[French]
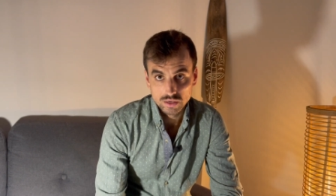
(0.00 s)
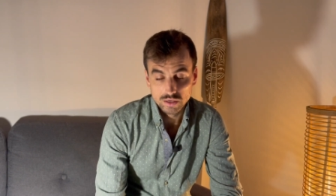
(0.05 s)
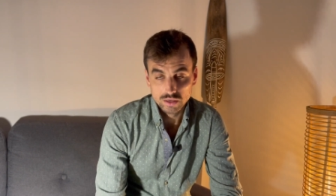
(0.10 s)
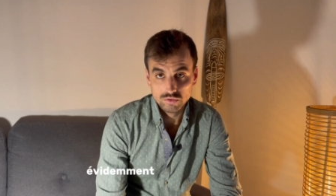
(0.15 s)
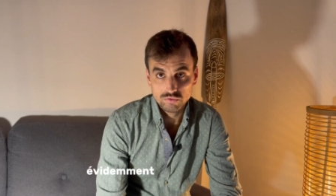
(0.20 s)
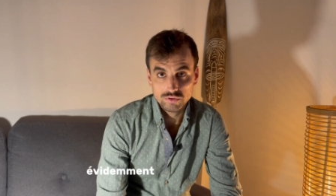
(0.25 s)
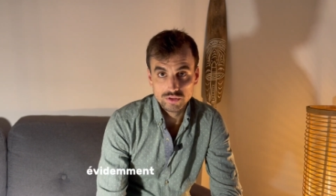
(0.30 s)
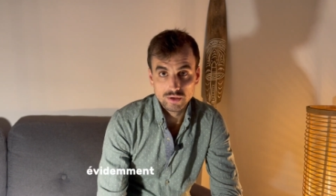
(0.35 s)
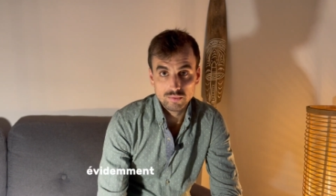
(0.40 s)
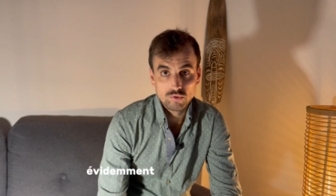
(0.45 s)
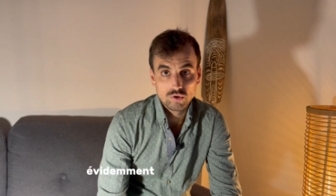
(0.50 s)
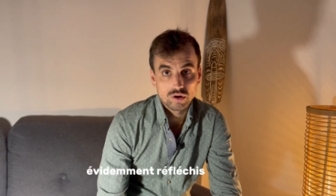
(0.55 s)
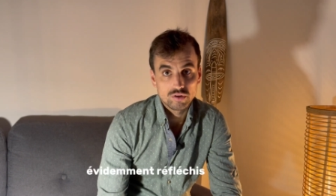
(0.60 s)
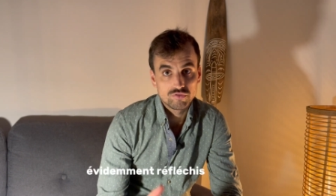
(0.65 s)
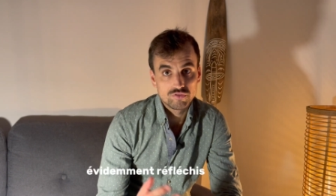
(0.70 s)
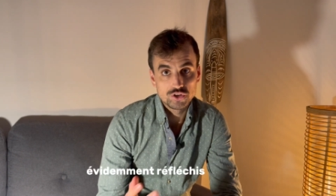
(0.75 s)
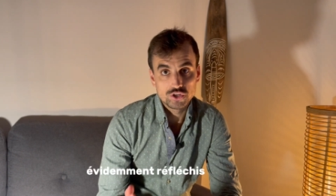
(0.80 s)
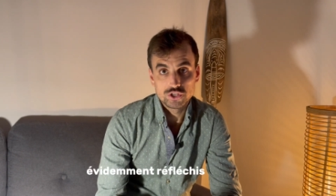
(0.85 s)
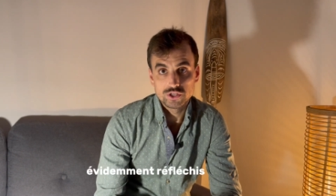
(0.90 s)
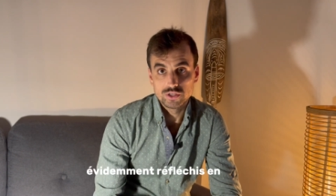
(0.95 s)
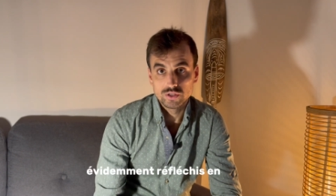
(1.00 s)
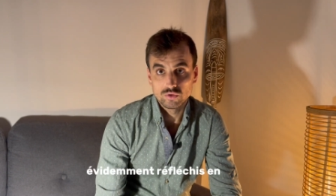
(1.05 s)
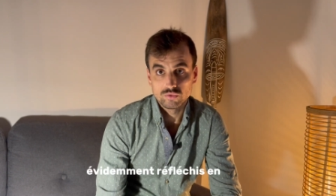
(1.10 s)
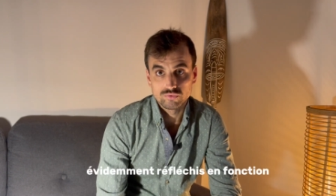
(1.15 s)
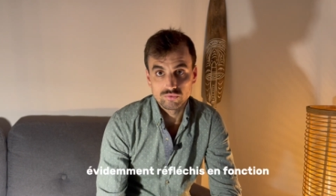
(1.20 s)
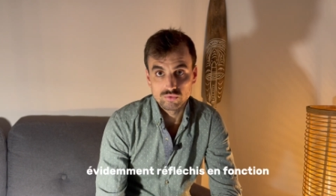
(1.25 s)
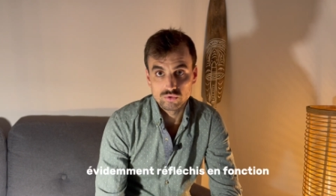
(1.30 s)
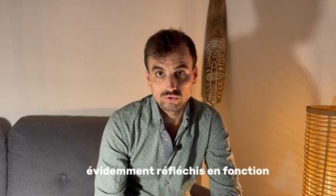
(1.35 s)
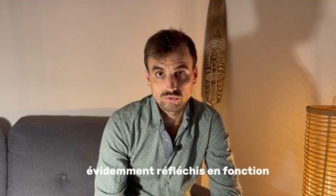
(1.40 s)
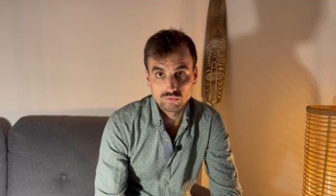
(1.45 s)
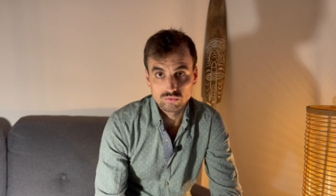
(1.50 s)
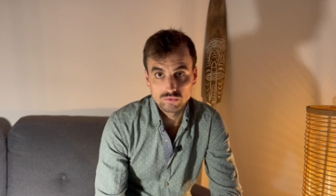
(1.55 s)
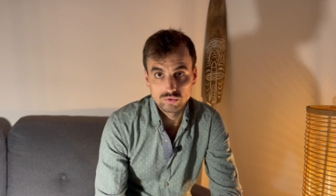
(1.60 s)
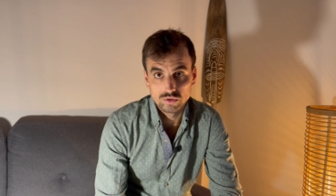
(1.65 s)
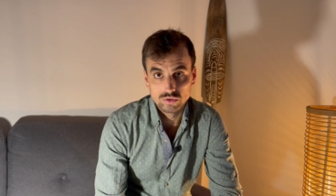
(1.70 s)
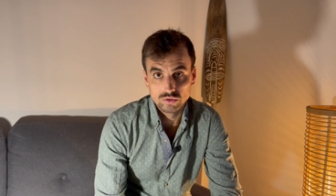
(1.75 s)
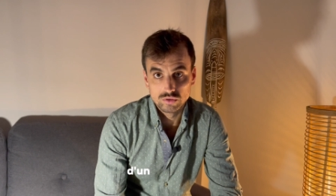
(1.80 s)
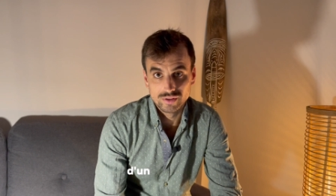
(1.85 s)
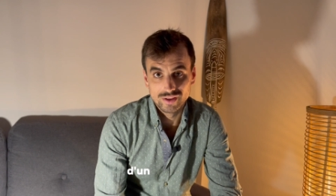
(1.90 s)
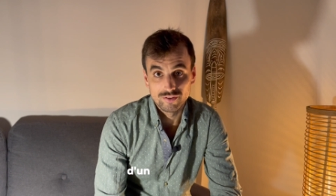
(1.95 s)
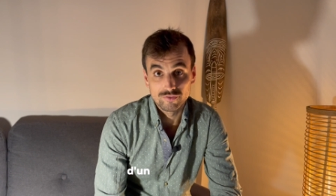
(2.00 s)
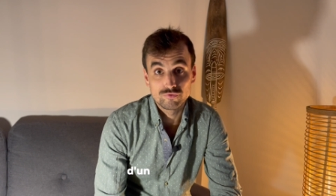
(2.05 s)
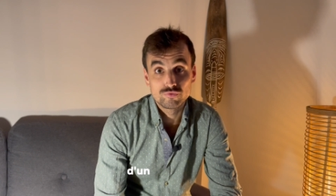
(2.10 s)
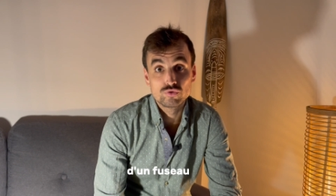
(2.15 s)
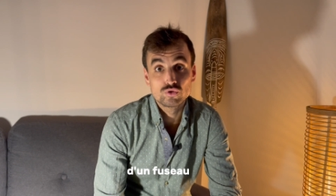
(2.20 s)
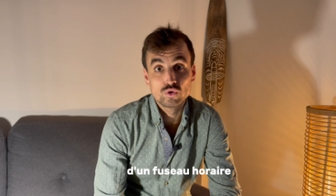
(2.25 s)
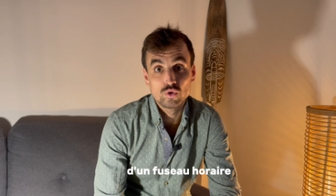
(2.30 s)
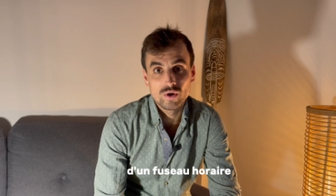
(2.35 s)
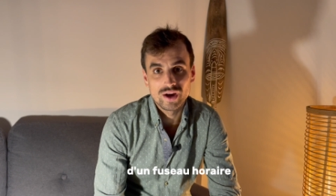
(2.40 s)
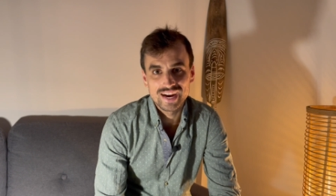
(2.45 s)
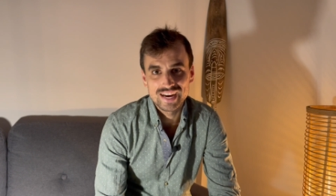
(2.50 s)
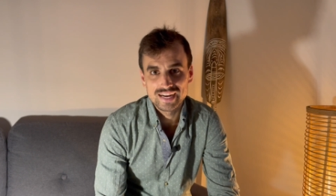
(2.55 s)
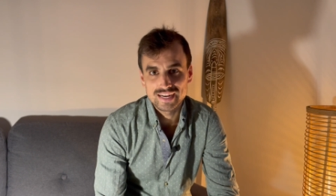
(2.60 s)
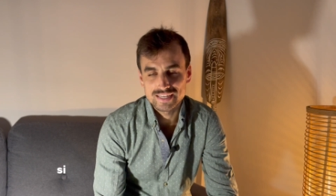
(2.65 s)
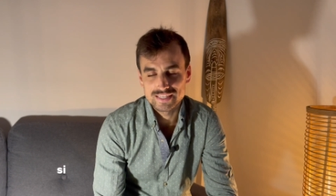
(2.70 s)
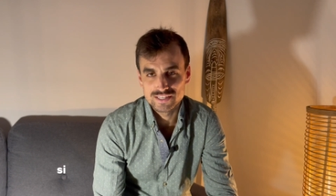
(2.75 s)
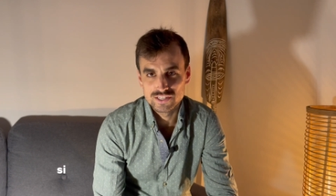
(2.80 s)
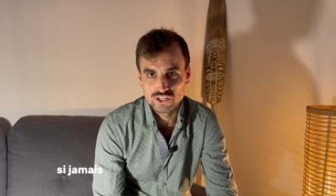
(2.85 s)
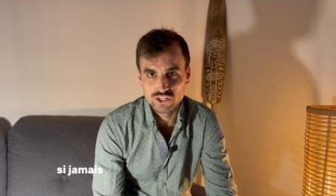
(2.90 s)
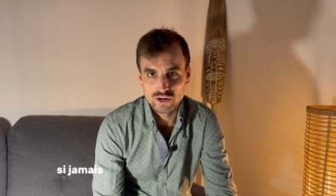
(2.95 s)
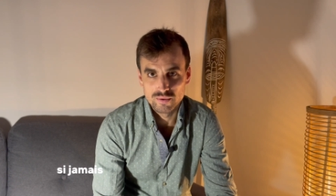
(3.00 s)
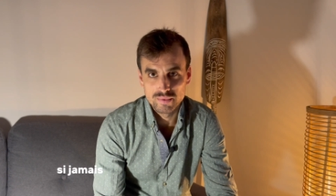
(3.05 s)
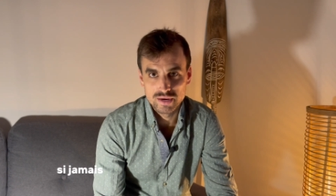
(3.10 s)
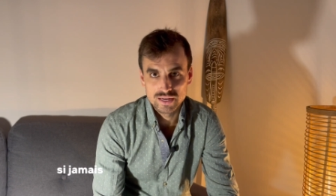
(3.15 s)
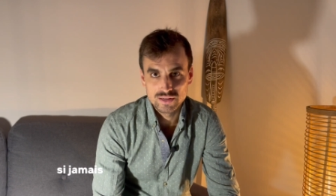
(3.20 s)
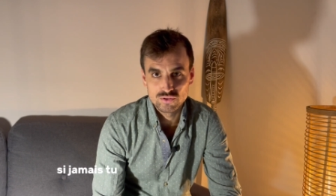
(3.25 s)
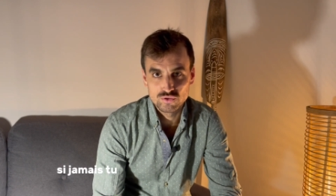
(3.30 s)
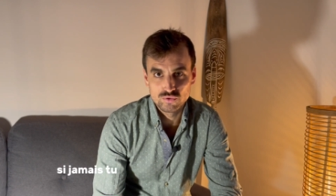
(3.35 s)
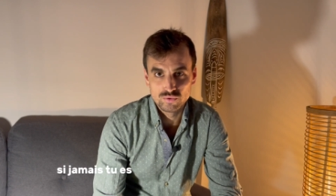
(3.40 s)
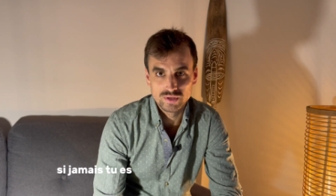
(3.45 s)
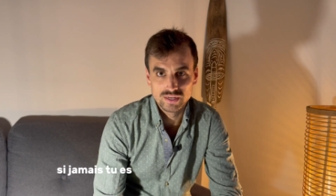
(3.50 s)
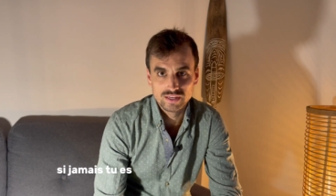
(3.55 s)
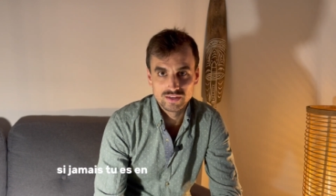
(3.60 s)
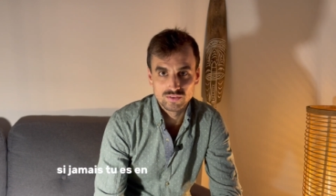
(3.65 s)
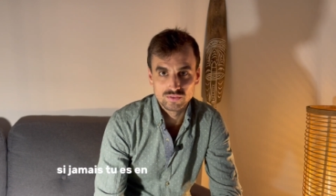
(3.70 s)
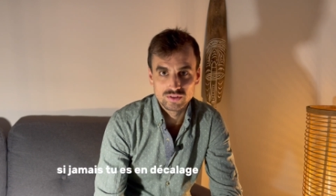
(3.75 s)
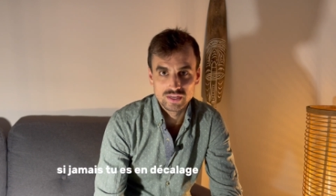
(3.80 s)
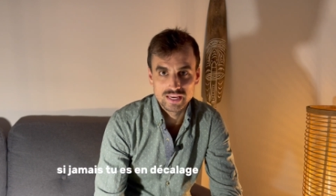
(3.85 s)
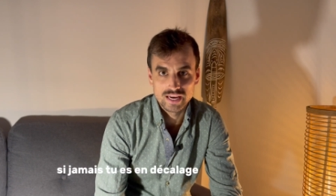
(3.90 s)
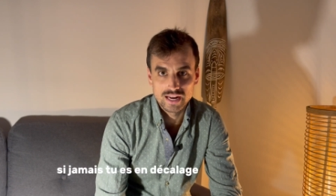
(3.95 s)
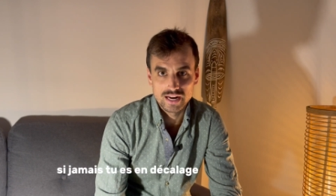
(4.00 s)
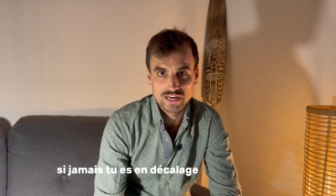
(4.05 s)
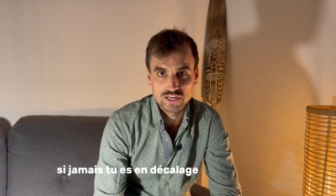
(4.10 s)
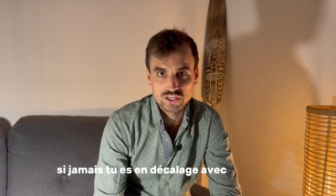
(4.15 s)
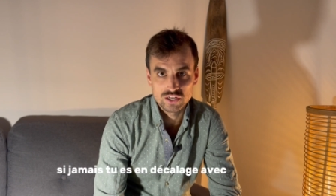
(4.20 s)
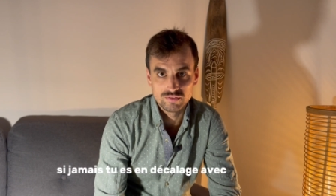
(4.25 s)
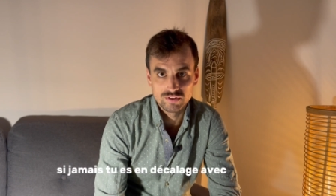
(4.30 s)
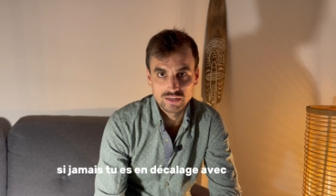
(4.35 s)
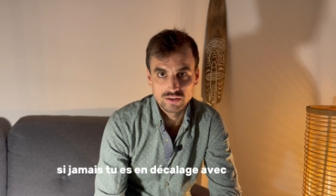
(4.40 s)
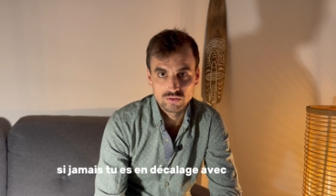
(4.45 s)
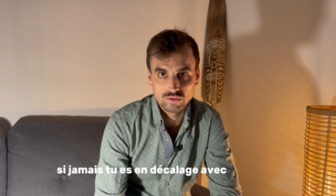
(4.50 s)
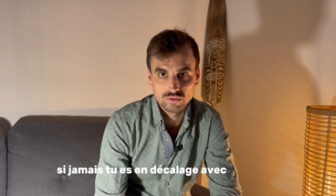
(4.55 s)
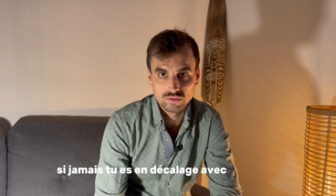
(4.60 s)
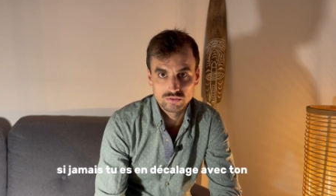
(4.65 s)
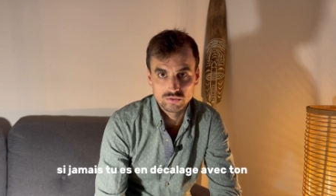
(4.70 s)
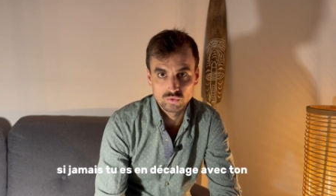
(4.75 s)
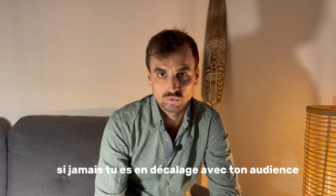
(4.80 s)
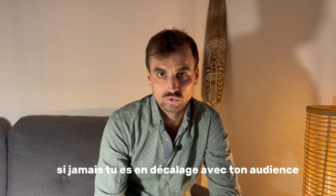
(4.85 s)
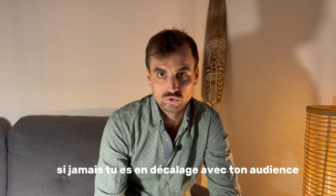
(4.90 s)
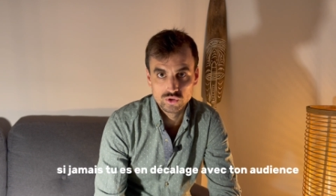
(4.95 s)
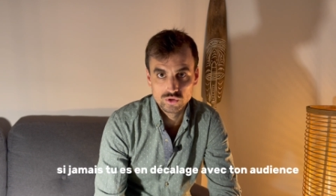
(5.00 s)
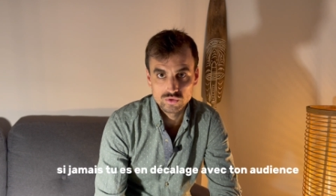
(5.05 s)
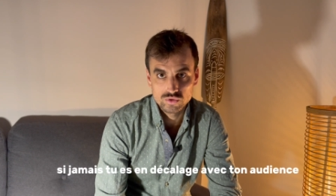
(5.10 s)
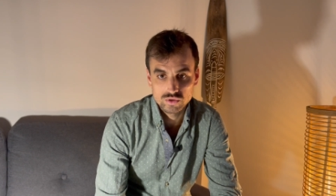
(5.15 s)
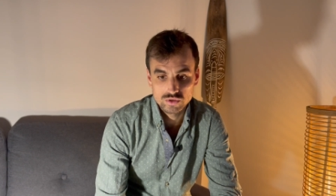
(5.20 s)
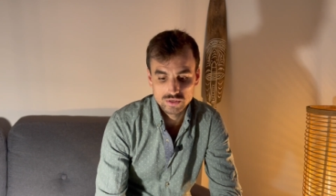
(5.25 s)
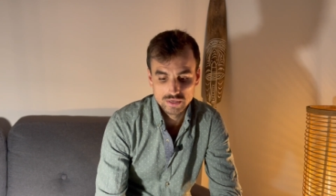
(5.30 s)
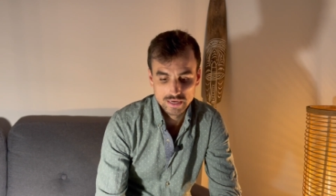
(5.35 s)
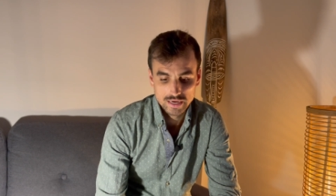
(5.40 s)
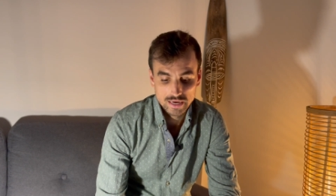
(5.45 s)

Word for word: Évidemment réfléchis en fonction euh, d'un fuseau horaire si jamais tu es en décalage avec euh, ton audience.